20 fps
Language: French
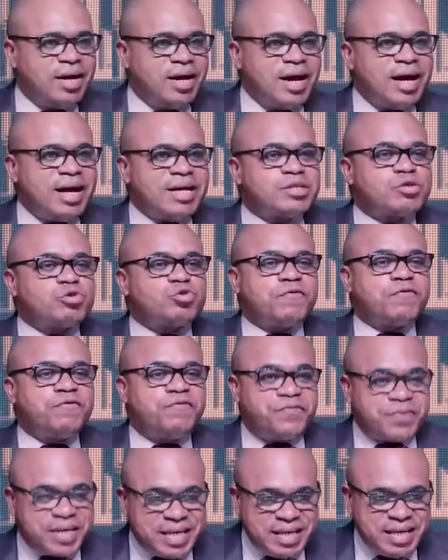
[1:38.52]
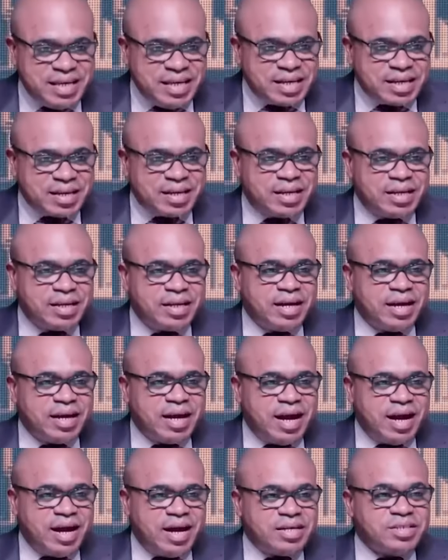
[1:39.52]
à souffrir
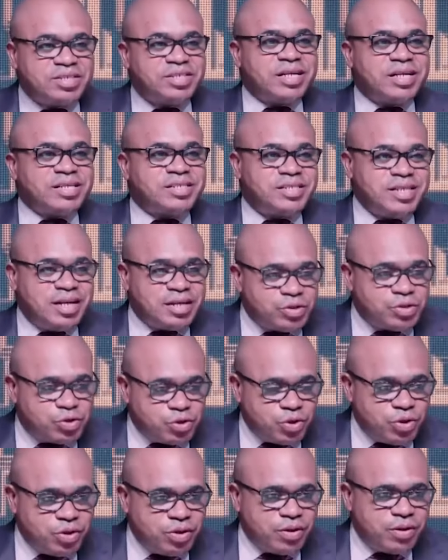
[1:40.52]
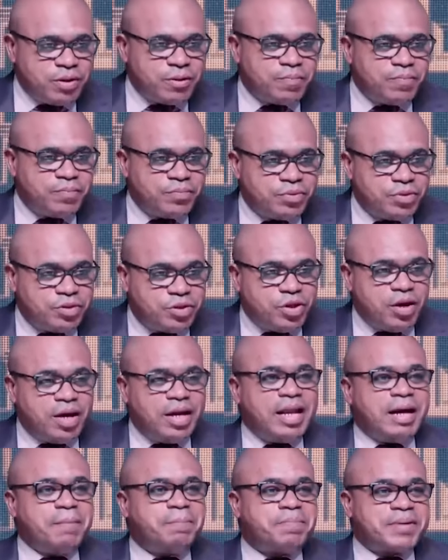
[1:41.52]
en cherchant Dieu dans
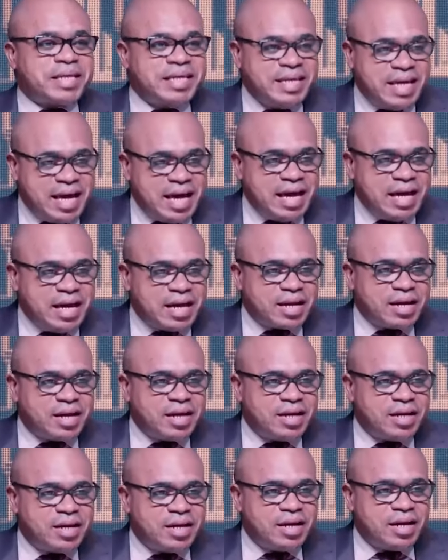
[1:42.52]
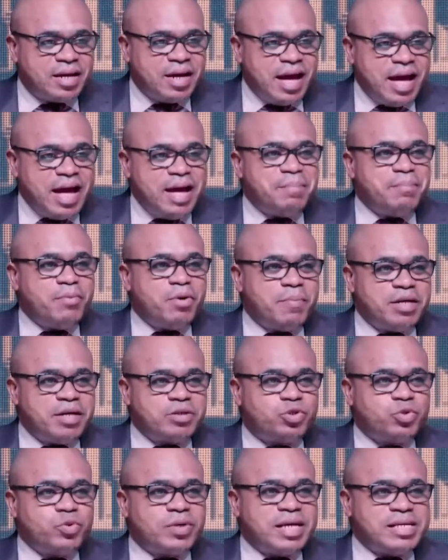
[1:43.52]
la prière. un moment,
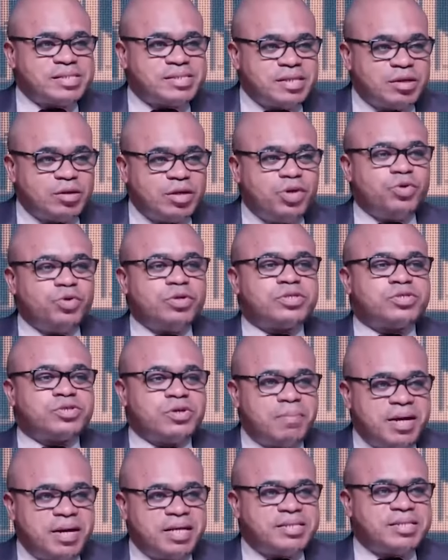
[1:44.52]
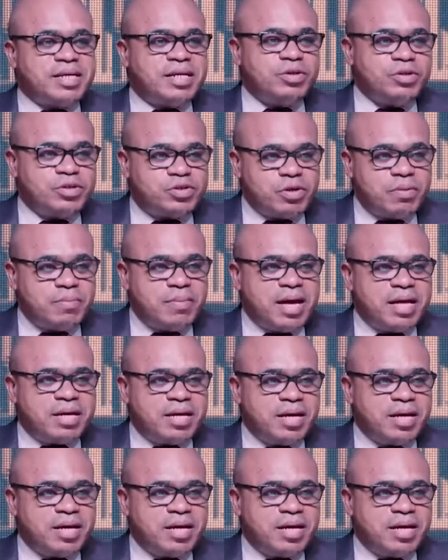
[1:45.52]
tu restes une semaine, c'est une semaine.